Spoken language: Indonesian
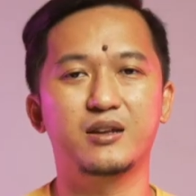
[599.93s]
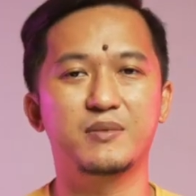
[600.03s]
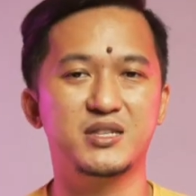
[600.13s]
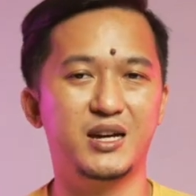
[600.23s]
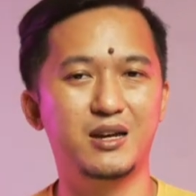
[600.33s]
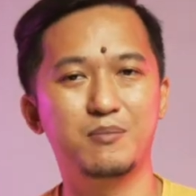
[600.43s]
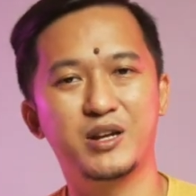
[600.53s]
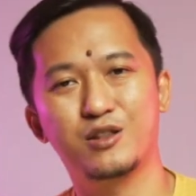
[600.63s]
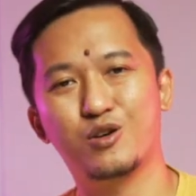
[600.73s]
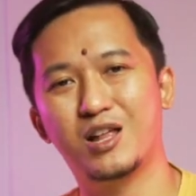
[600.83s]
nih masih ada
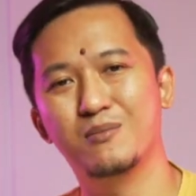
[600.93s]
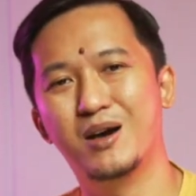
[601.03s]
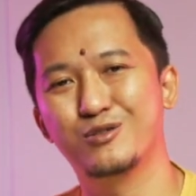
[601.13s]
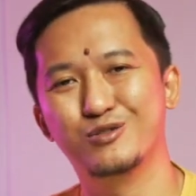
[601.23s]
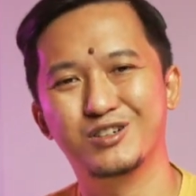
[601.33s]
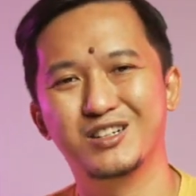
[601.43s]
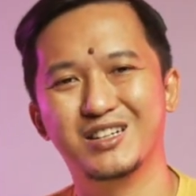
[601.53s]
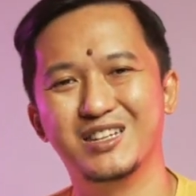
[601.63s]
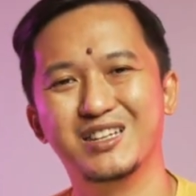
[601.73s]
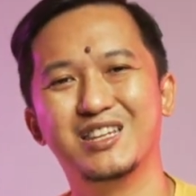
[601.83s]
brand lokal baru.
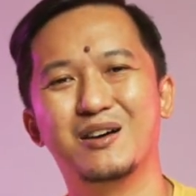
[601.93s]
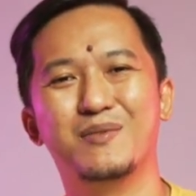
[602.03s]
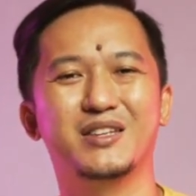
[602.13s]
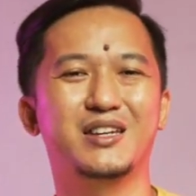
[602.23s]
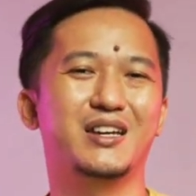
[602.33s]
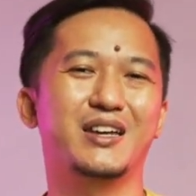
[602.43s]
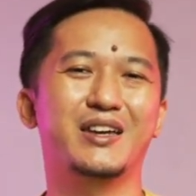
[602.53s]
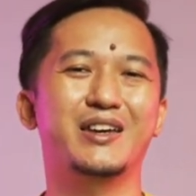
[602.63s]
Ini namanya